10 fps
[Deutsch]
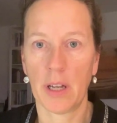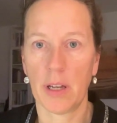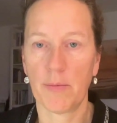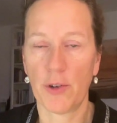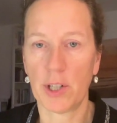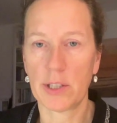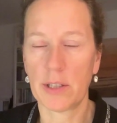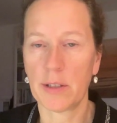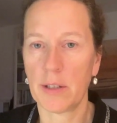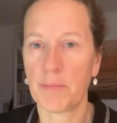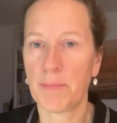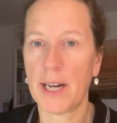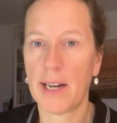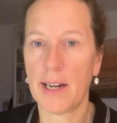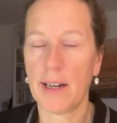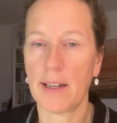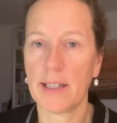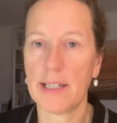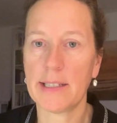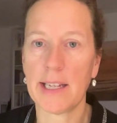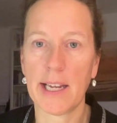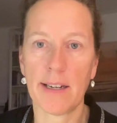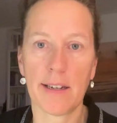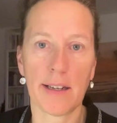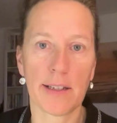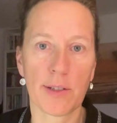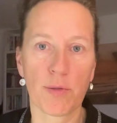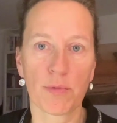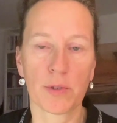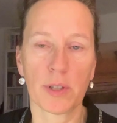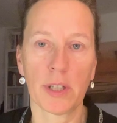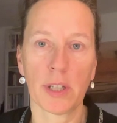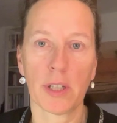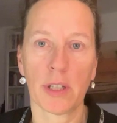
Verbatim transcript: Im Folgenden ein paar Ideen dazu,